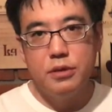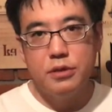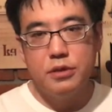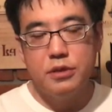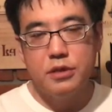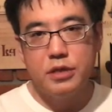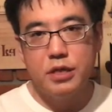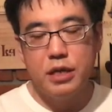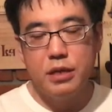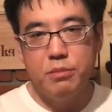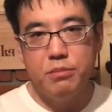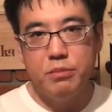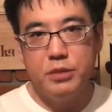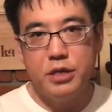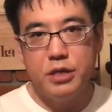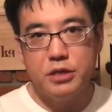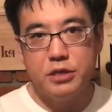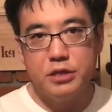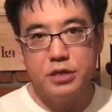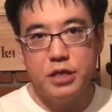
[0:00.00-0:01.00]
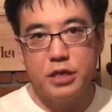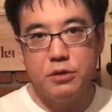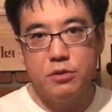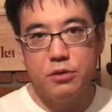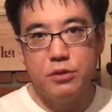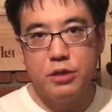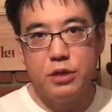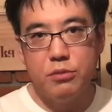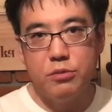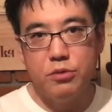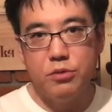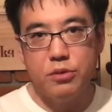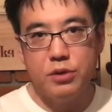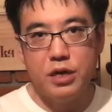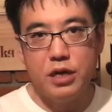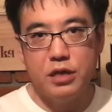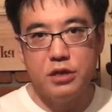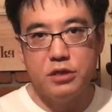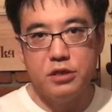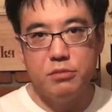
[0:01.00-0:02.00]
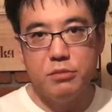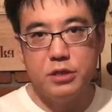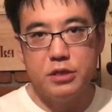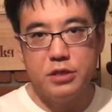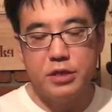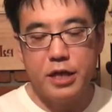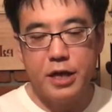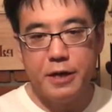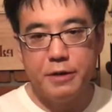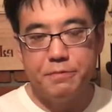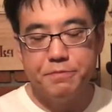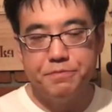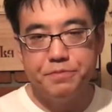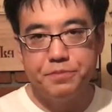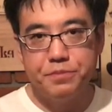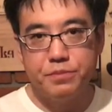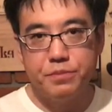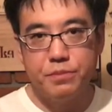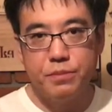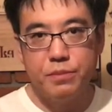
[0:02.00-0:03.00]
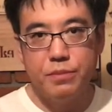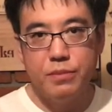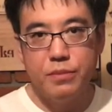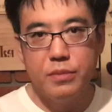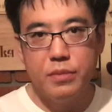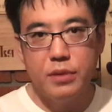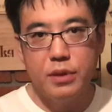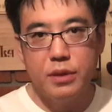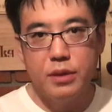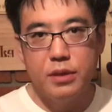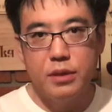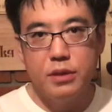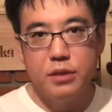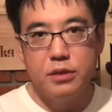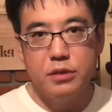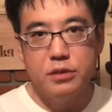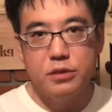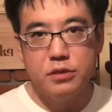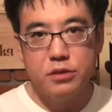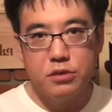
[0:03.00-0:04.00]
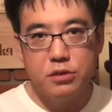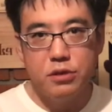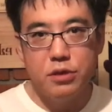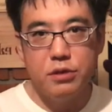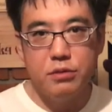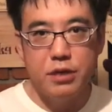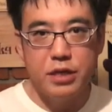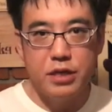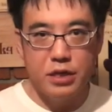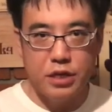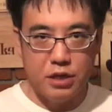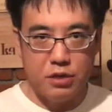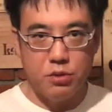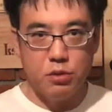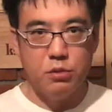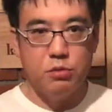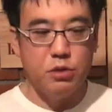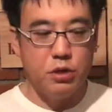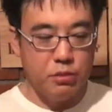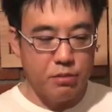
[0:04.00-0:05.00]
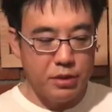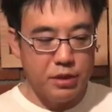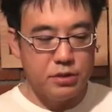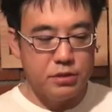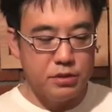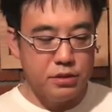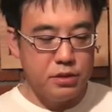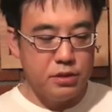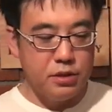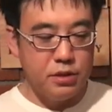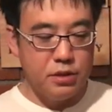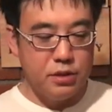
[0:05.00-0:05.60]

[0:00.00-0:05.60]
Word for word: 酸味ですねこういったものを感じますねすごいワインだと思います